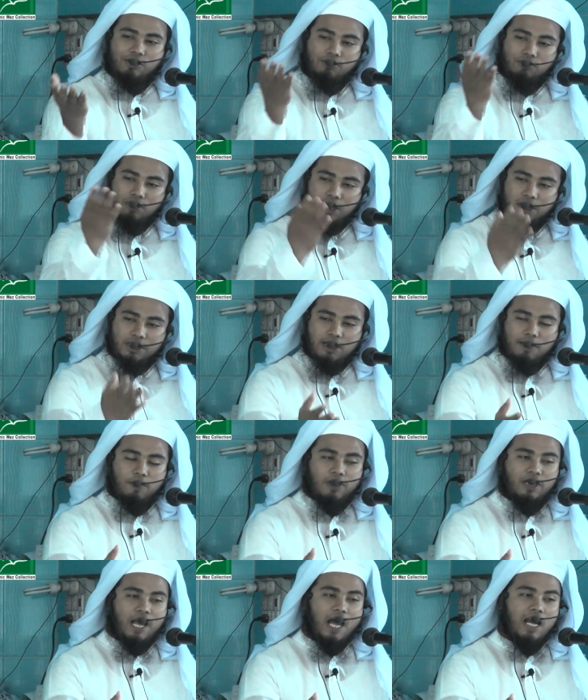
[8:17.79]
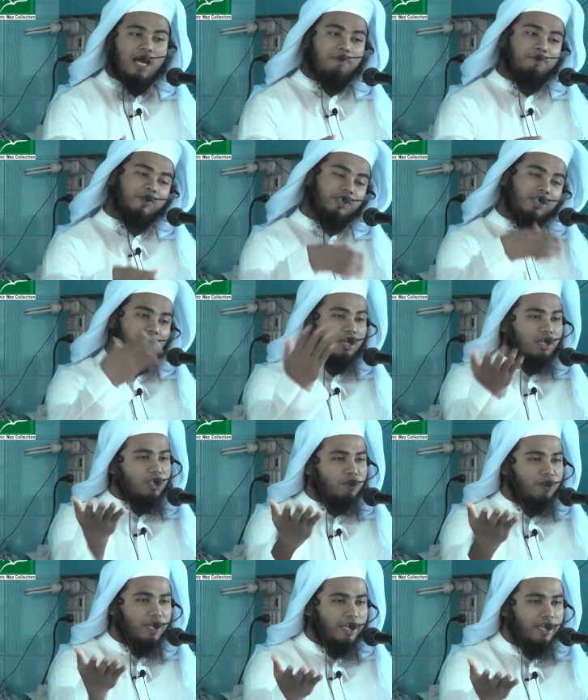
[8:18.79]
সুরত যেমন খারাপ
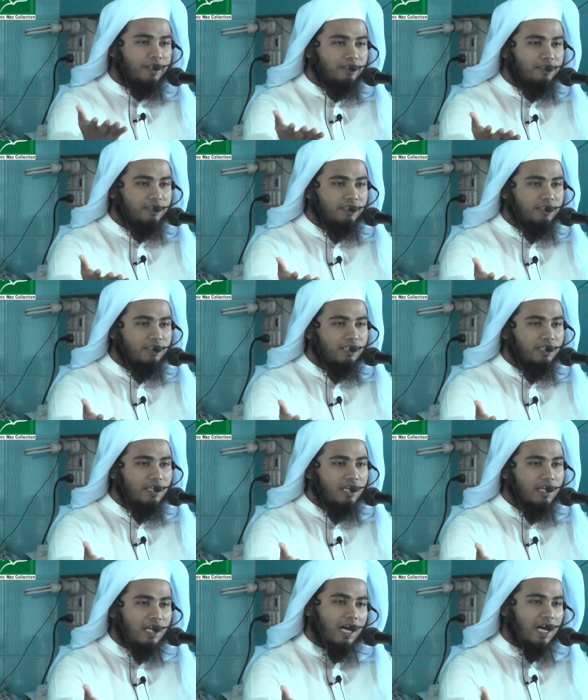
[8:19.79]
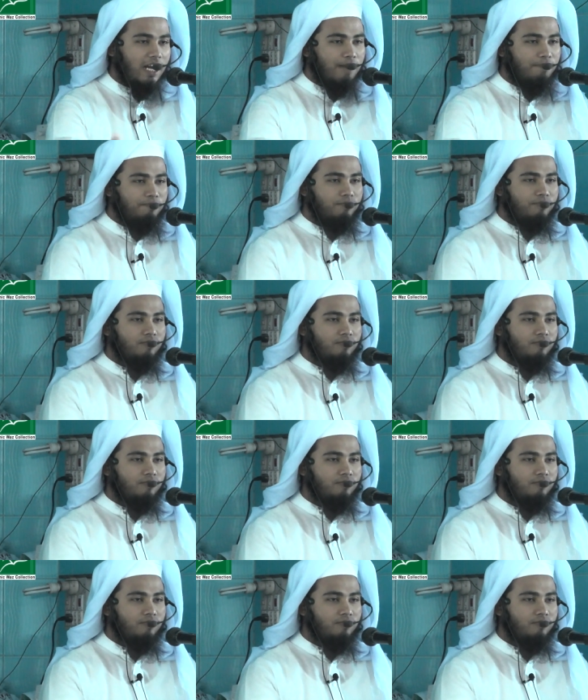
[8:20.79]
সিরত কি খারাপ